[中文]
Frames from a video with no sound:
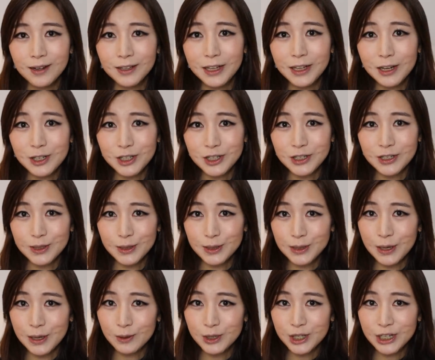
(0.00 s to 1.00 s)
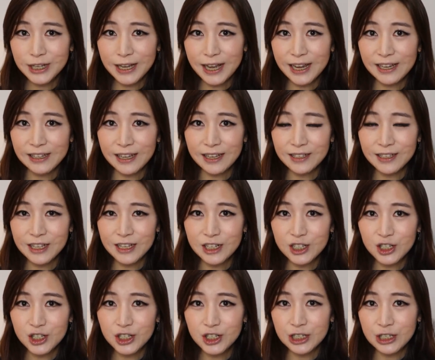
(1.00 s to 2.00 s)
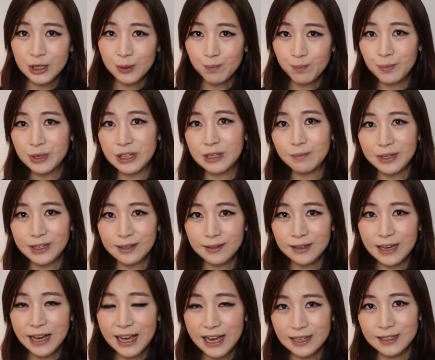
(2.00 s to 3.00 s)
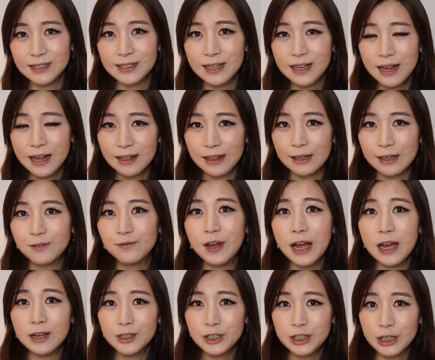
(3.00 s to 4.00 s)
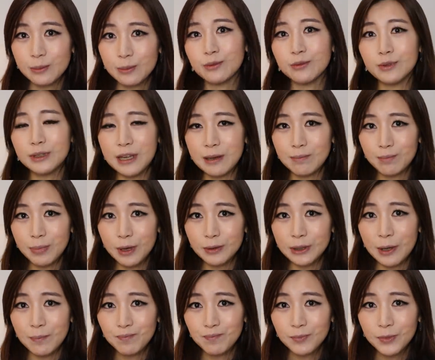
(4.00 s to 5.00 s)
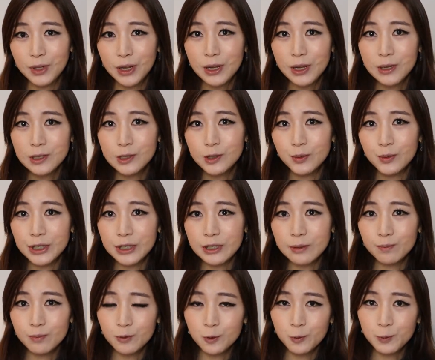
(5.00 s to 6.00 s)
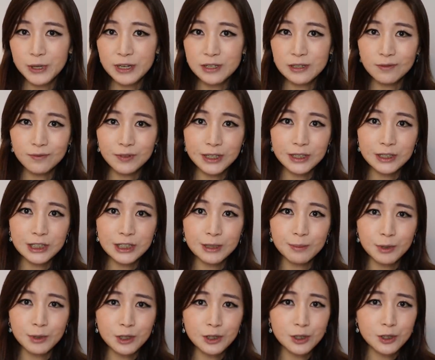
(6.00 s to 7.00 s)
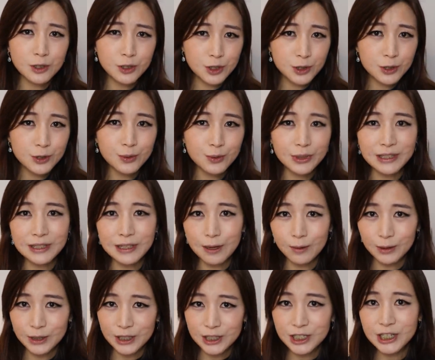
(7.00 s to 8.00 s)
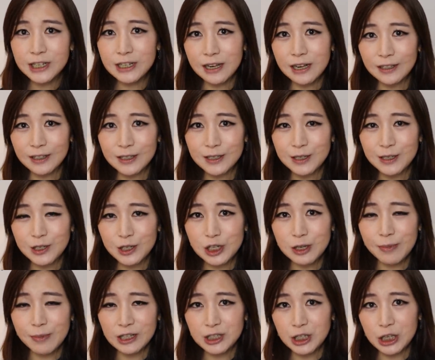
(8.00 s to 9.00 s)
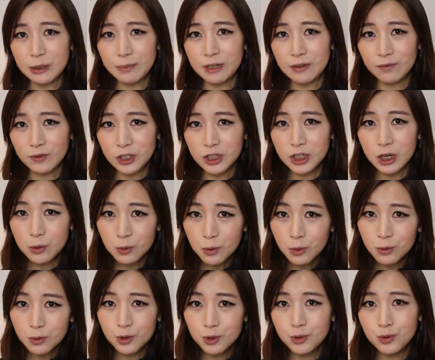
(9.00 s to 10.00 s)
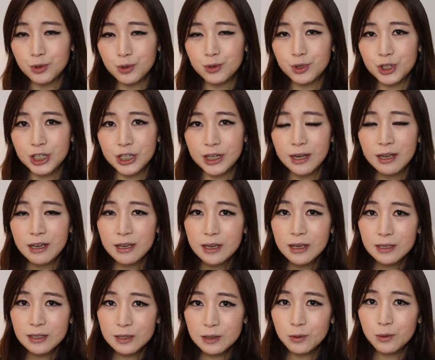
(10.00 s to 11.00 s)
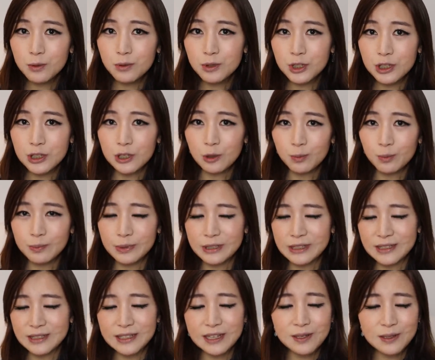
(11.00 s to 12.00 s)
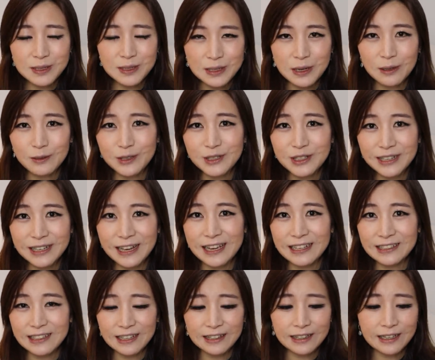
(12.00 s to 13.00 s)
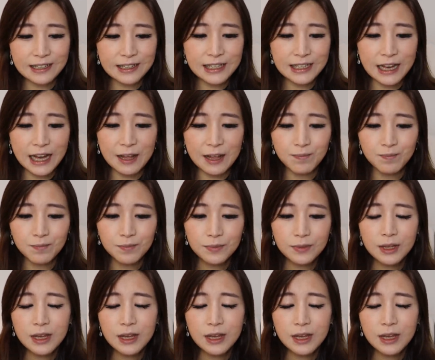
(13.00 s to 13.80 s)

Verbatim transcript: 而当时，乔治·凯南也是以笔名 X 来发这部电报的，所以普遍认为，匿名者之所以要以这样的形式把这一篇文章公之于世，似乎是有比肩乔治·凯南的意涵。